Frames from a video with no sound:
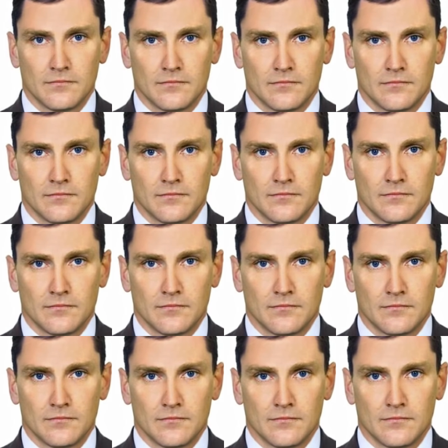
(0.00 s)
родителей
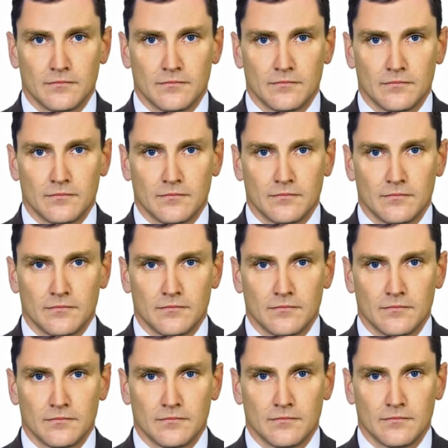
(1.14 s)
а, договорились
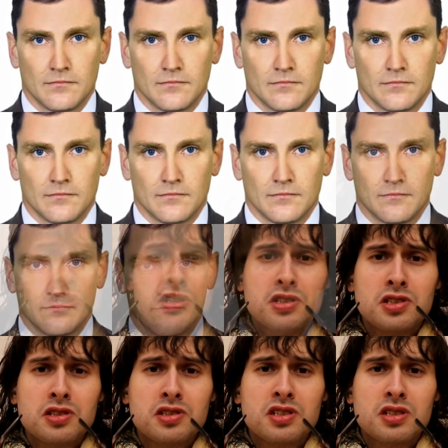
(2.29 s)
с местными
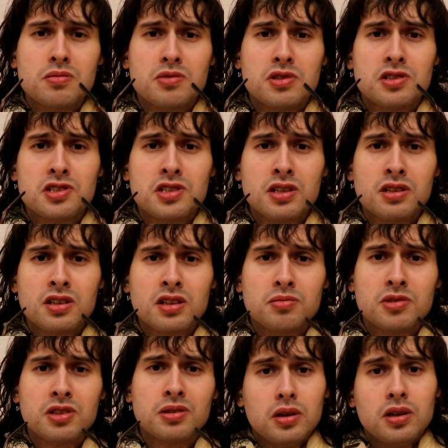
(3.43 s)
медицинскими
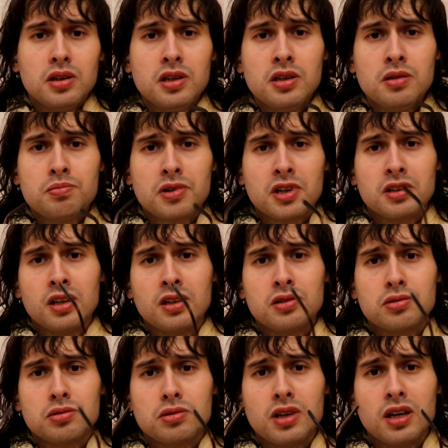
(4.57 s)
центрами и продали
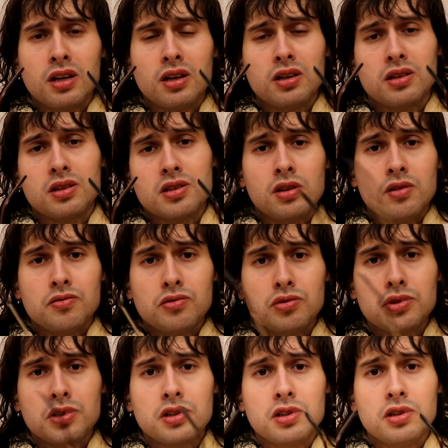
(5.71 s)
туда
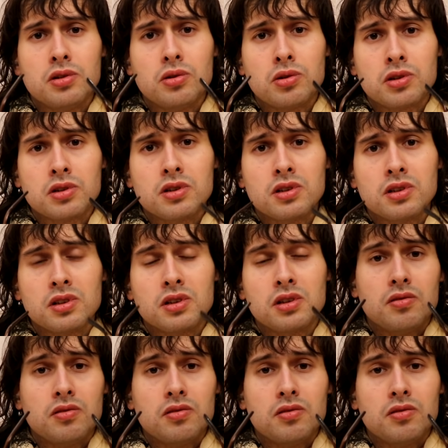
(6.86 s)
внутренние органы